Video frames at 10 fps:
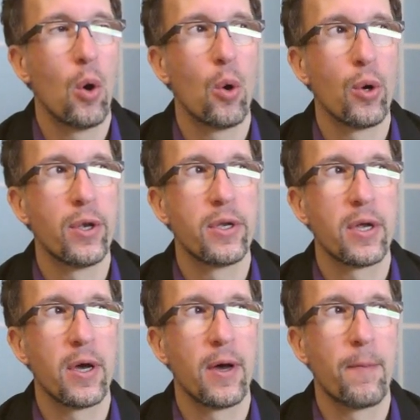Und
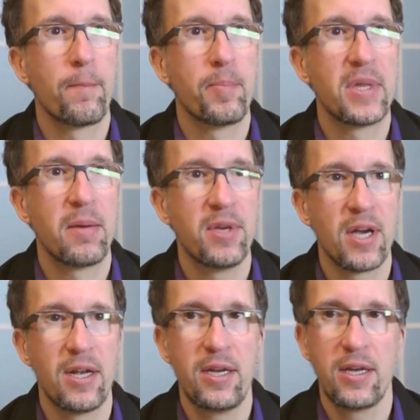ähm, der
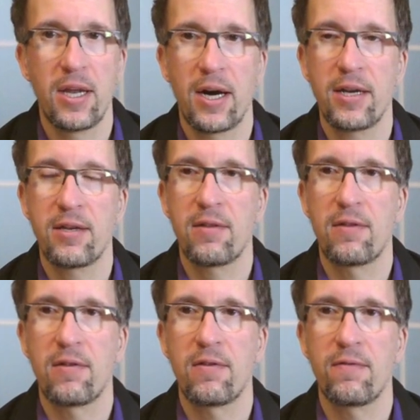Michael Linden, der hat
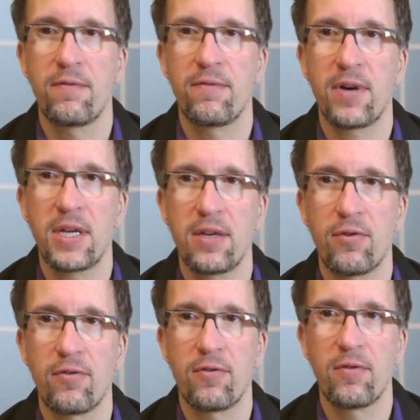
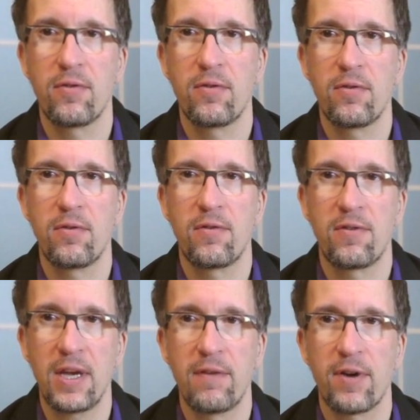
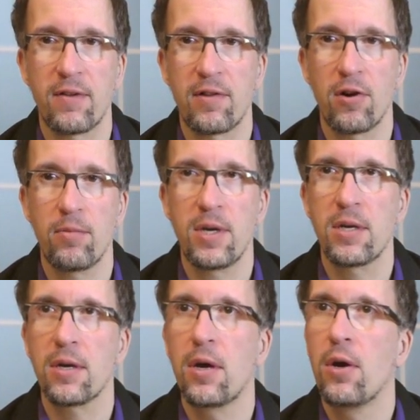2010 war es, glaube
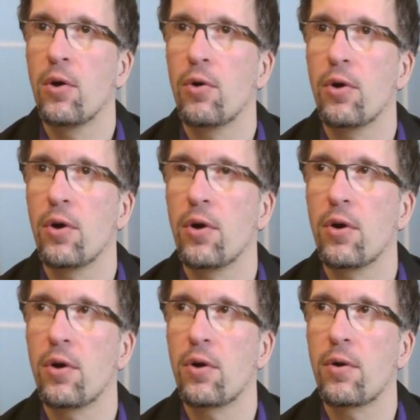ich,
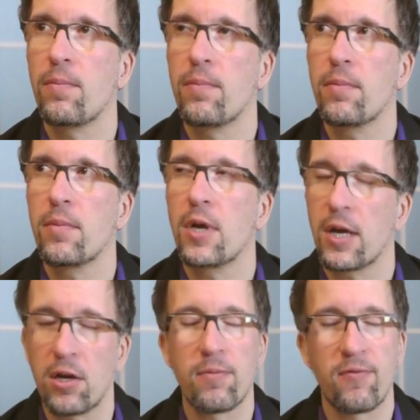ähm, ja,
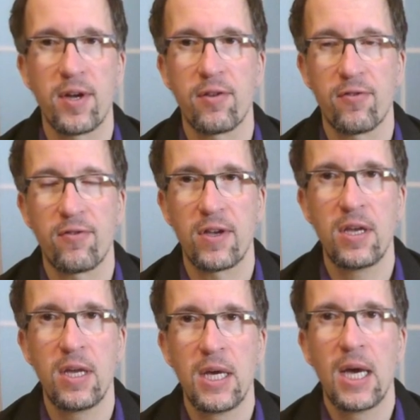ich glaube
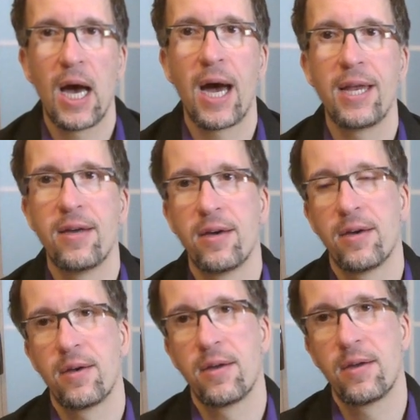2010,
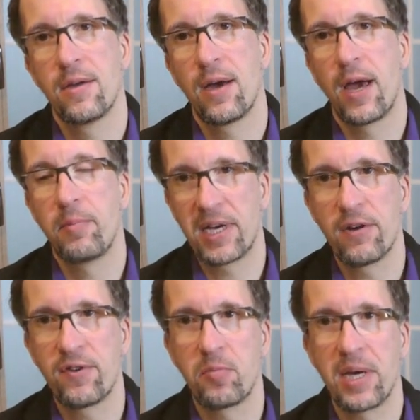eine, äh, einen
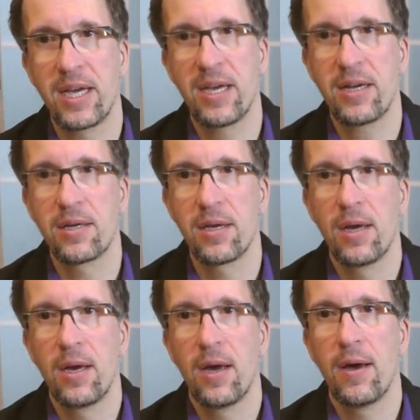Begriff geprägt,
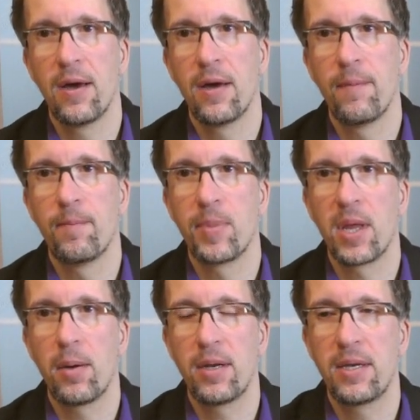ähm,
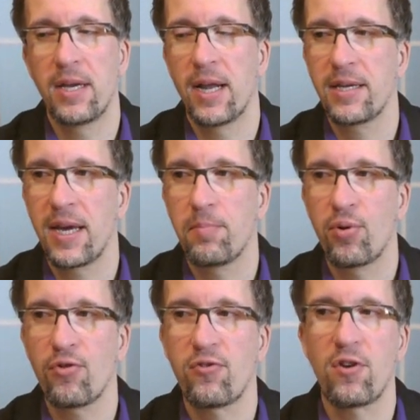den nannte er
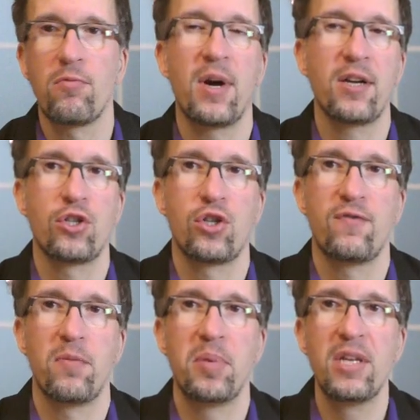posttraumatische
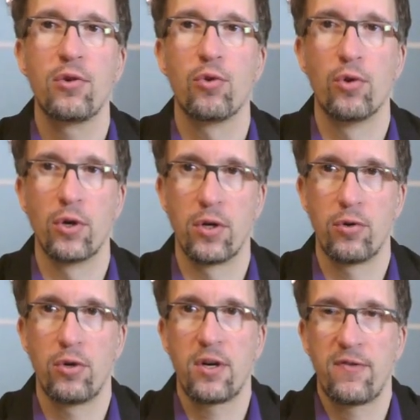Verbitterung
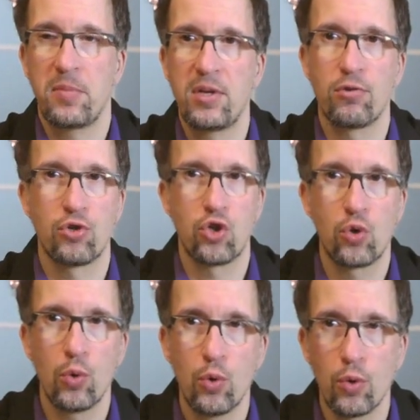oder
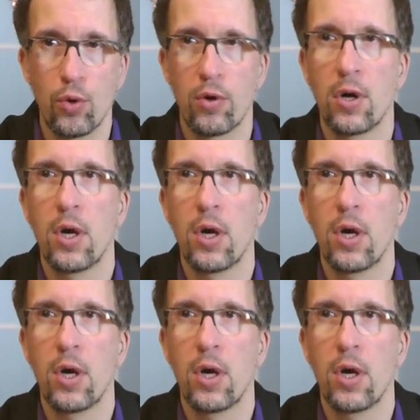Verbitterungsstörung.